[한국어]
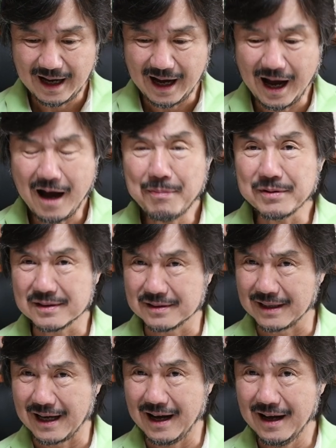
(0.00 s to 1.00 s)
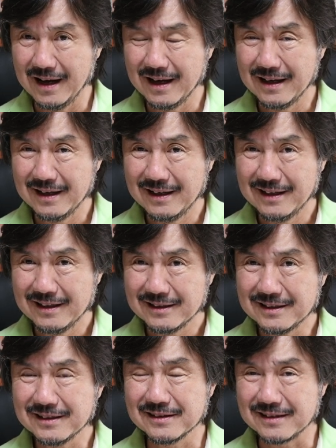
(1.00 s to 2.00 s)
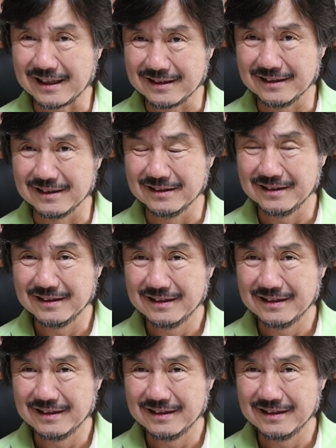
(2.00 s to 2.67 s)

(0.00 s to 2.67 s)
아버스가 찍은 사진들,